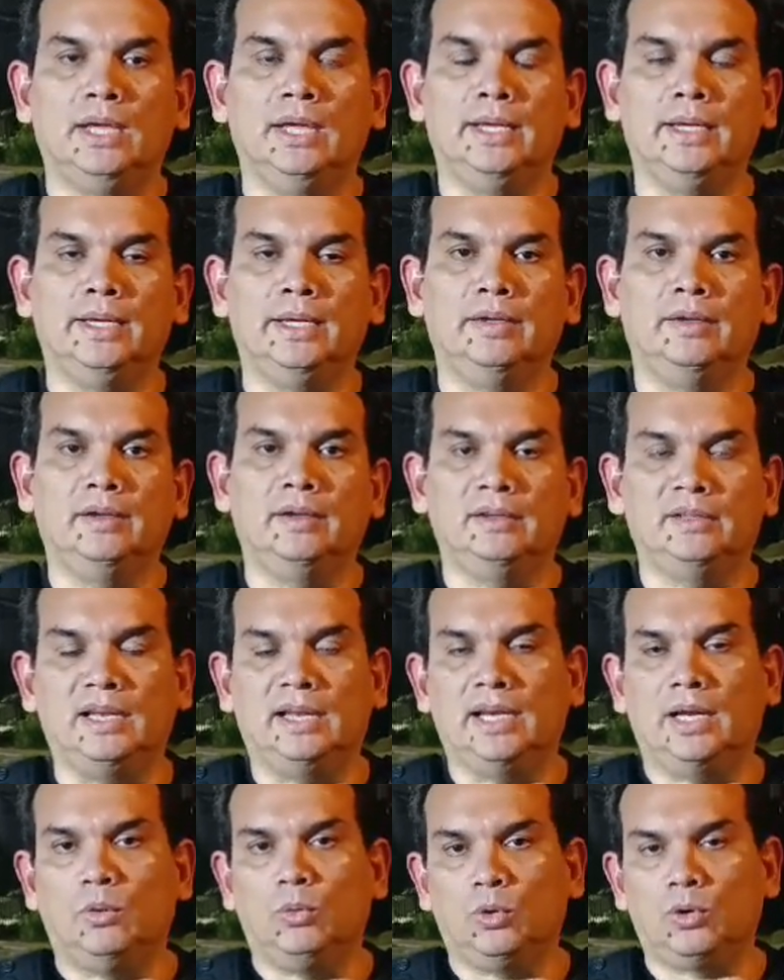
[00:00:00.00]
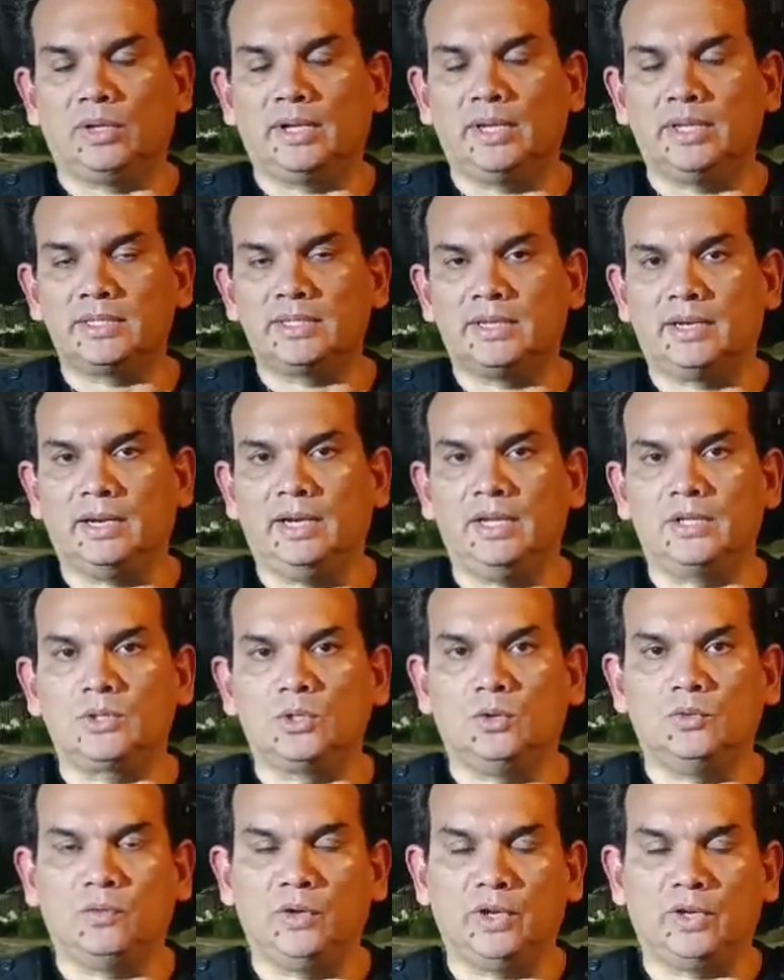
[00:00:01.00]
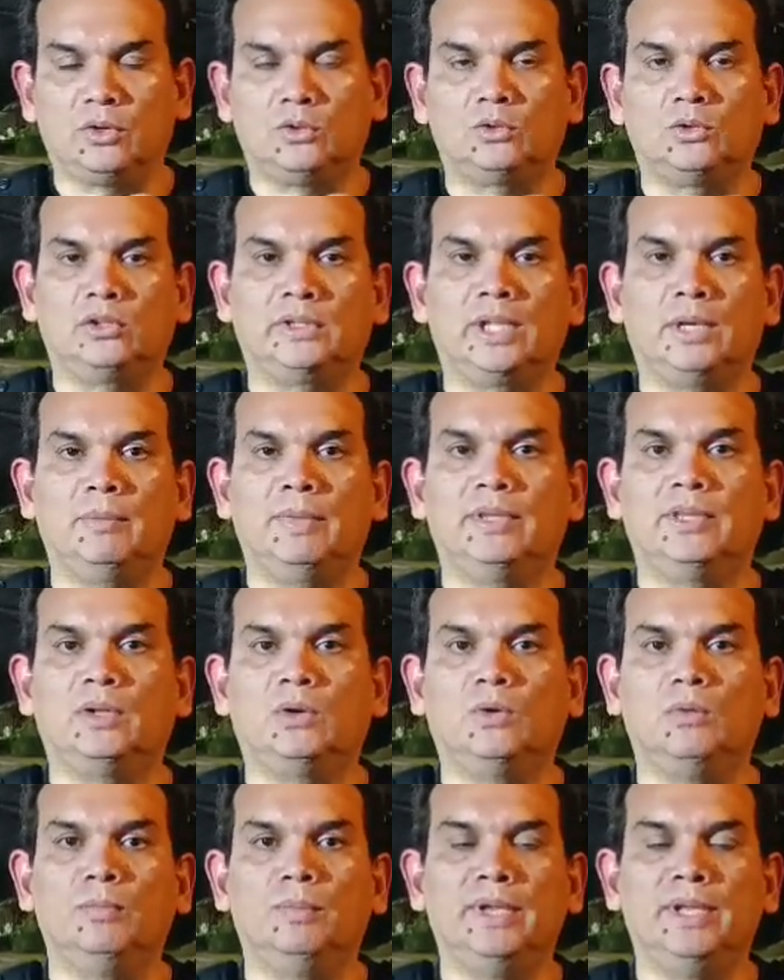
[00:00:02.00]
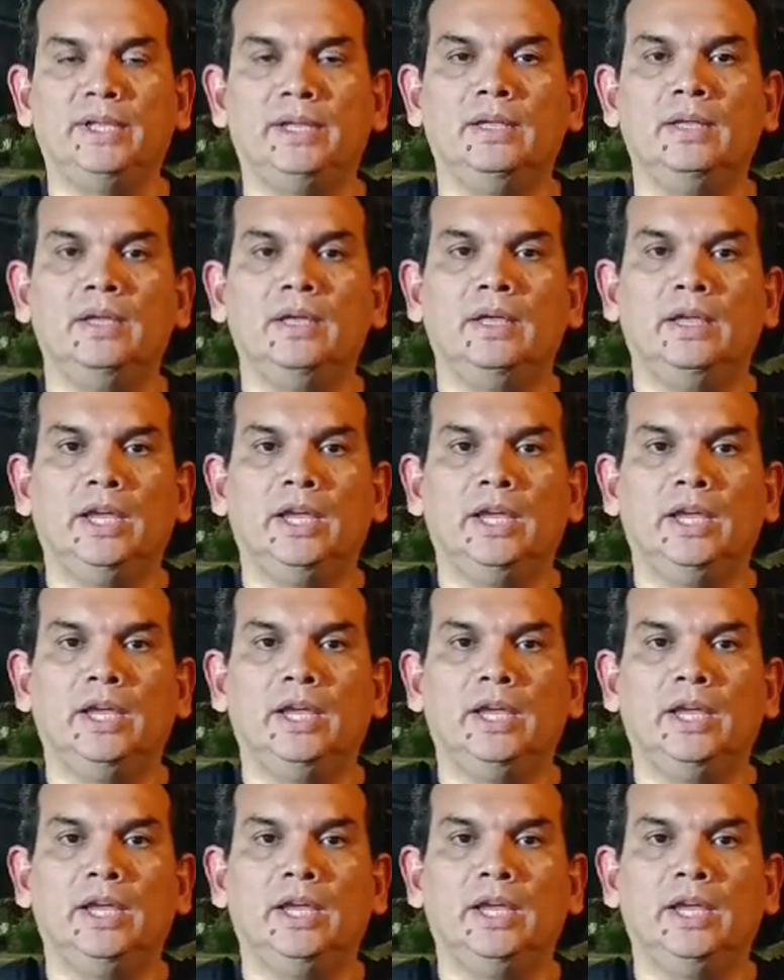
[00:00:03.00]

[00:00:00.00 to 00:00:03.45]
Eh, la labor que se realizó fue totalmente cumplida